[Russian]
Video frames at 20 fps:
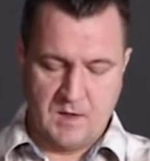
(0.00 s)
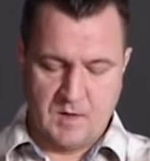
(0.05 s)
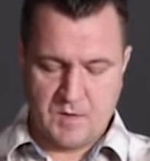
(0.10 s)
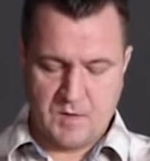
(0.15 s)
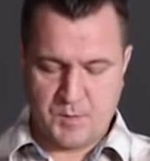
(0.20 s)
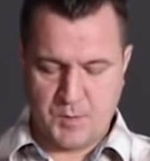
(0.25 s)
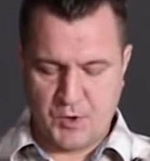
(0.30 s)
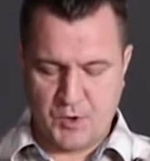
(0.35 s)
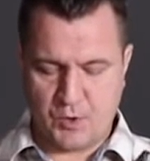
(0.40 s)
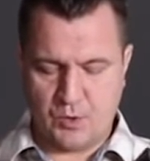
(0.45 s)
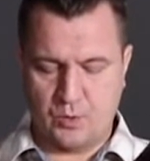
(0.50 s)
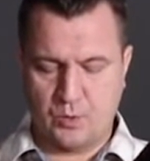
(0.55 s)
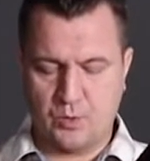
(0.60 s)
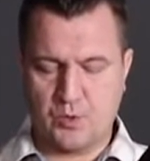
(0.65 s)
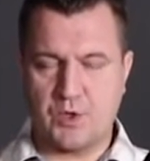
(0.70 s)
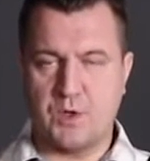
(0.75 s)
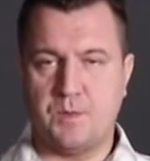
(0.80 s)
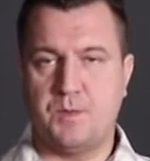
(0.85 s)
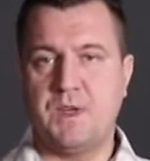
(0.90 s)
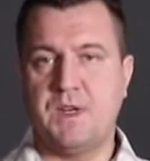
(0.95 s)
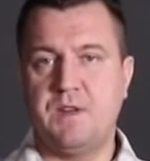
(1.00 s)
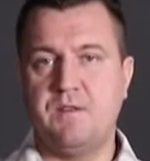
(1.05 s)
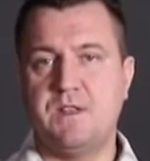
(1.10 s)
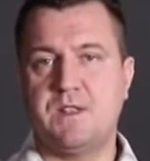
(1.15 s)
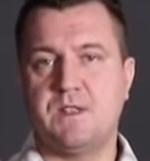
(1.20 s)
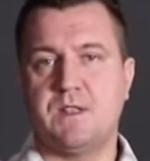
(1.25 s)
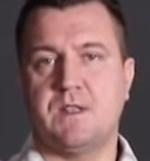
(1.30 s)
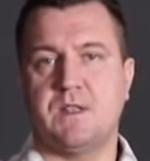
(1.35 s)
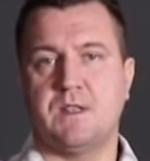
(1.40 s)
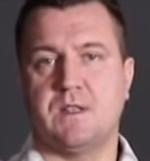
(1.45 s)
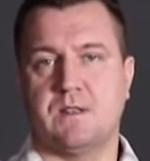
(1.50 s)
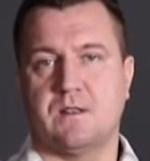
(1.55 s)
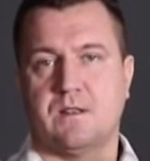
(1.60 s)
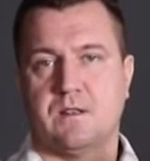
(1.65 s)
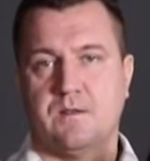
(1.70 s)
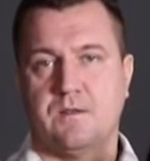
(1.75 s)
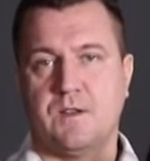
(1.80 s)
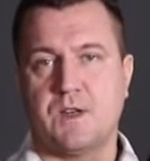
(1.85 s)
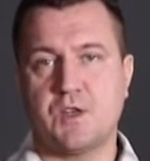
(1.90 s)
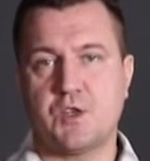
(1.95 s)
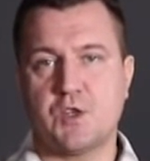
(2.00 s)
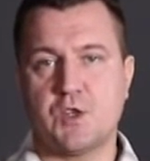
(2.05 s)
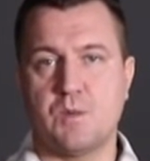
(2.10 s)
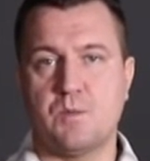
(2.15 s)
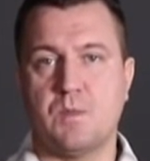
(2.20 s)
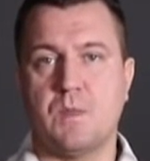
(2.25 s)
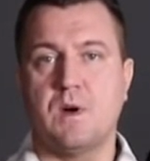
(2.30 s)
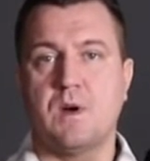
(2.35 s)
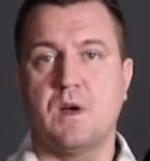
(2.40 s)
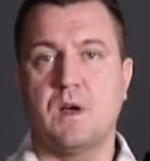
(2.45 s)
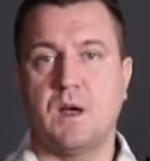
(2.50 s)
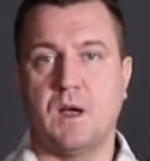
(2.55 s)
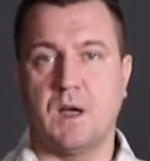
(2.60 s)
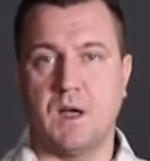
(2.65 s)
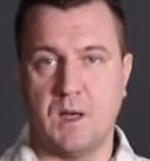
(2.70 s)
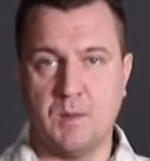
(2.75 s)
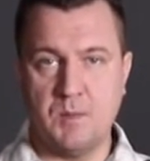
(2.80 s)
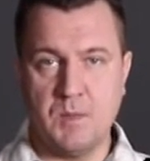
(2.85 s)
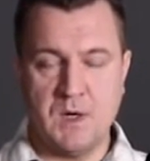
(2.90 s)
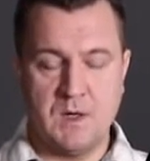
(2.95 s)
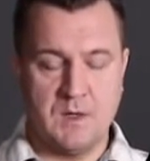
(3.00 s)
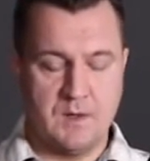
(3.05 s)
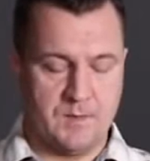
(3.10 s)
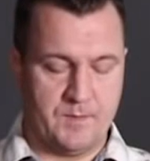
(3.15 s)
Вспышку нужно перевести в режим M,